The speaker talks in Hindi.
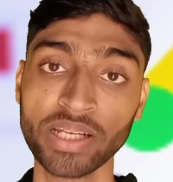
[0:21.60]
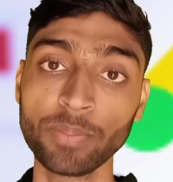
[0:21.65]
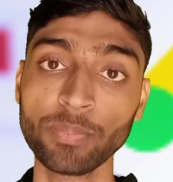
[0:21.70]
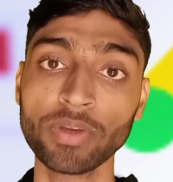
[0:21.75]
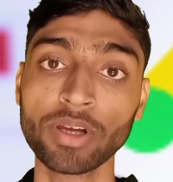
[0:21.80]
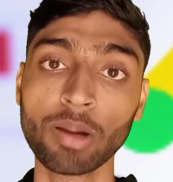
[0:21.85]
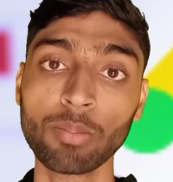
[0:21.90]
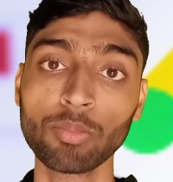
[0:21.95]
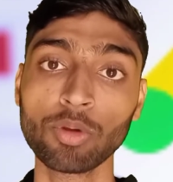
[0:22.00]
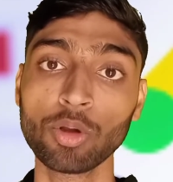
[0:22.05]
फ्री
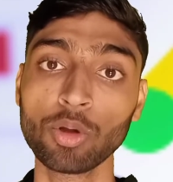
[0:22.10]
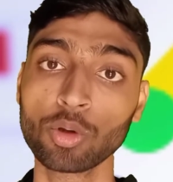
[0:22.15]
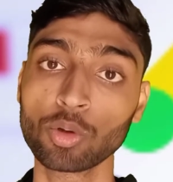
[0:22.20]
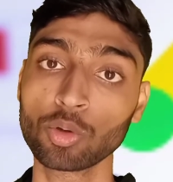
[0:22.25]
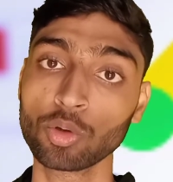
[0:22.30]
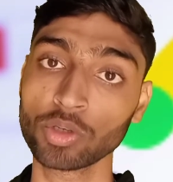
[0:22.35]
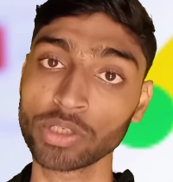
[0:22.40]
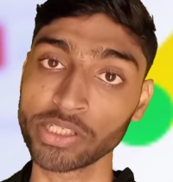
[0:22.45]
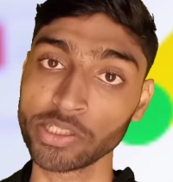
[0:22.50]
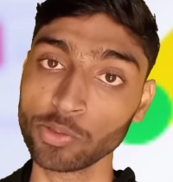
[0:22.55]
में हम लोगों
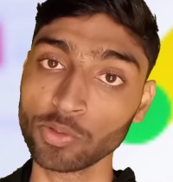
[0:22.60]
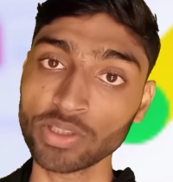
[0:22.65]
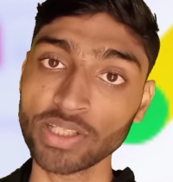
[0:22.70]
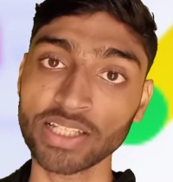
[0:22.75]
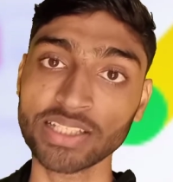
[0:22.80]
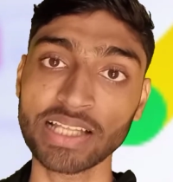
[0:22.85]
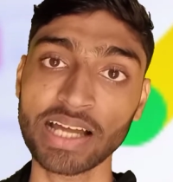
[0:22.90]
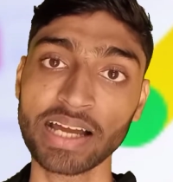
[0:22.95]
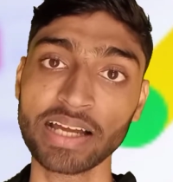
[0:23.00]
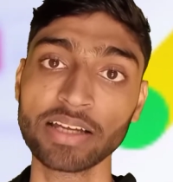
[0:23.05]
को क्यों
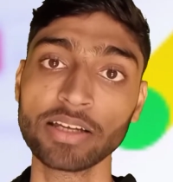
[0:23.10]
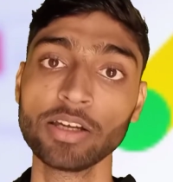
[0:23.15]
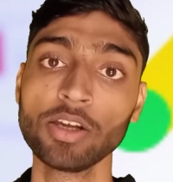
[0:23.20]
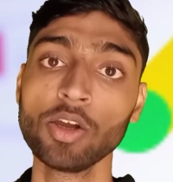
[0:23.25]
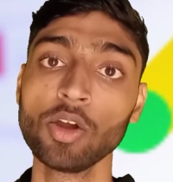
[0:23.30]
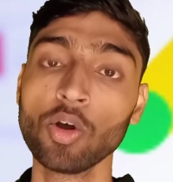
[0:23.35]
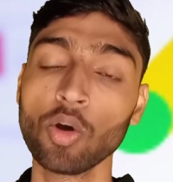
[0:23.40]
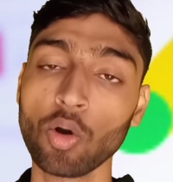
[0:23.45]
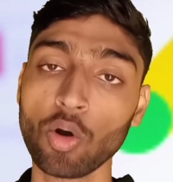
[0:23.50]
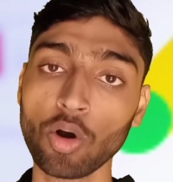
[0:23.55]
देता है
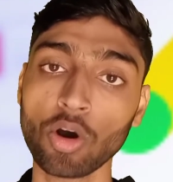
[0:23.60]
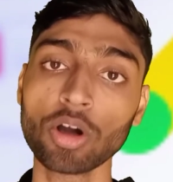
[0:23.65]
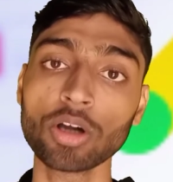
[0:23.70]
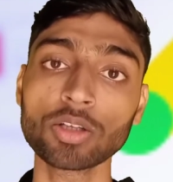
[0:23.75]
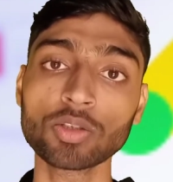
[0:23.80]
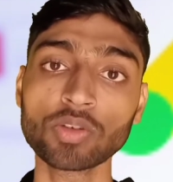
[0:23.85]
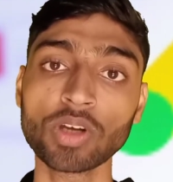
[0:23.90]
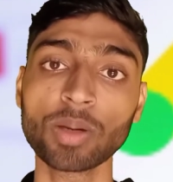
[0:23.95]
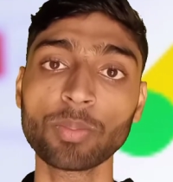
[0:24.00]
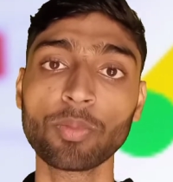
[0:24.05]

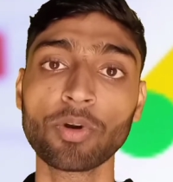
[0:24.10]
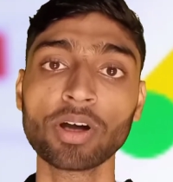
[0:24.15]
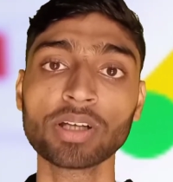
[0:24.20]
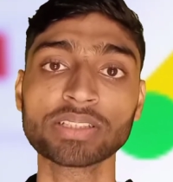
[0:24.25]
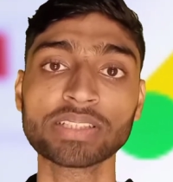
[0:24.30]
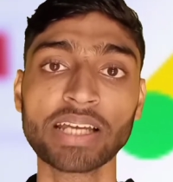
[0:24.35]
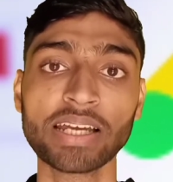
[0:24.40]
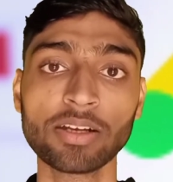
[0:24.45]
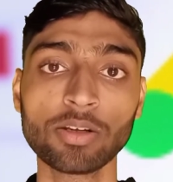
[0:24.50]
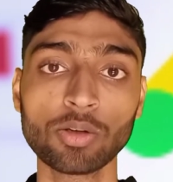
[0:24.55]
और जो है
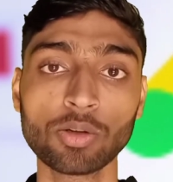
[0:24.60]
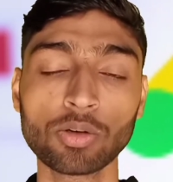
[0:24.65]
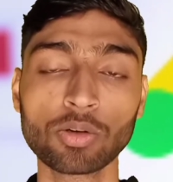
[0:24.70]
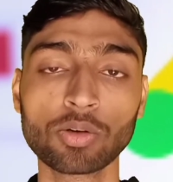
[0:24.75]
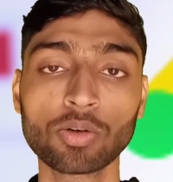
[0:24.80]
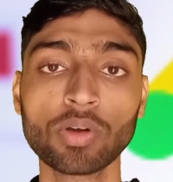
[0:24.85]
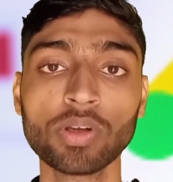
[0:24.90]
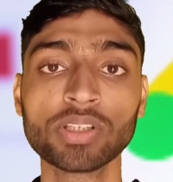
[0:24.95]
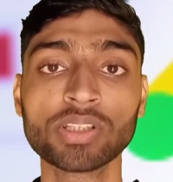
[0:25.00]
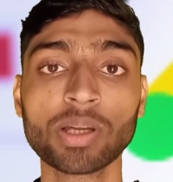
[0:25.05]
बहुत सारे
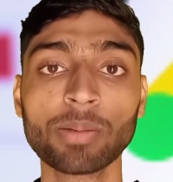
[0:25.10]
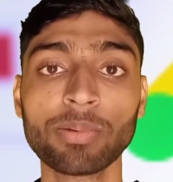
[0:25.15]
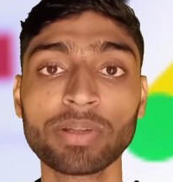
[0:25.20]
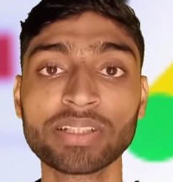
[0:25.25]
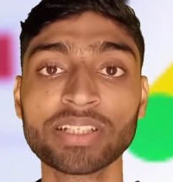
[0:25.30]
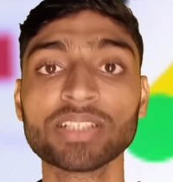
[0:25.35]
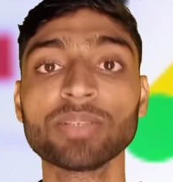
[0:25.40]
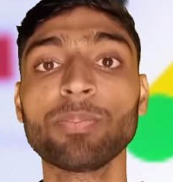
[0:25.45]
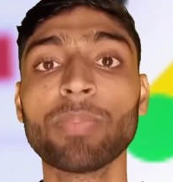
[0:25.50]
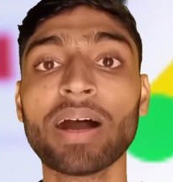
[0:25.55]
लोगों को ये सभी
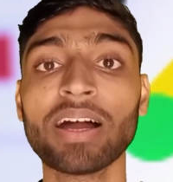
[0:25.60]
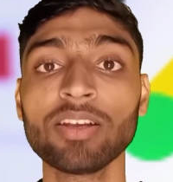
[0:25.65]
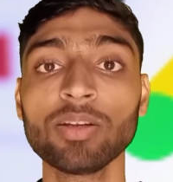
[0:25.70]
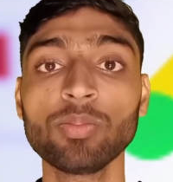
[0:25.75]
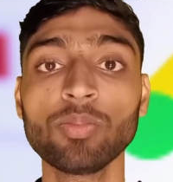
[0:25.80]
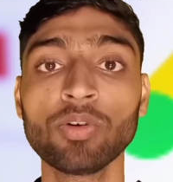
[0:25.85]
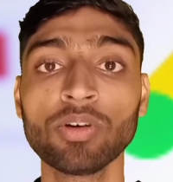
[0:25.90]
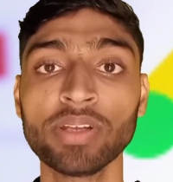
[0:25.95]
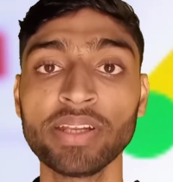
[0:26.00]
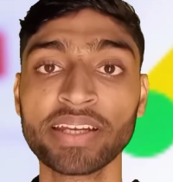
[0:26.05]
चीज़
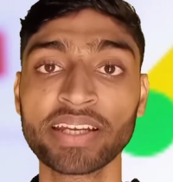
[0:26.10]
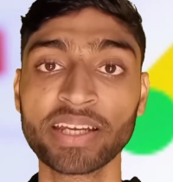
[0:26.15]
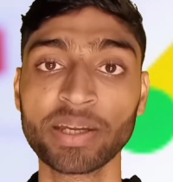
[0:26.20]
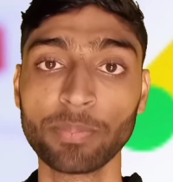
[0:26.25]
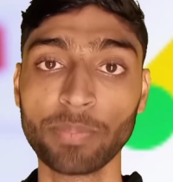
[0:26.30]
मालूम होने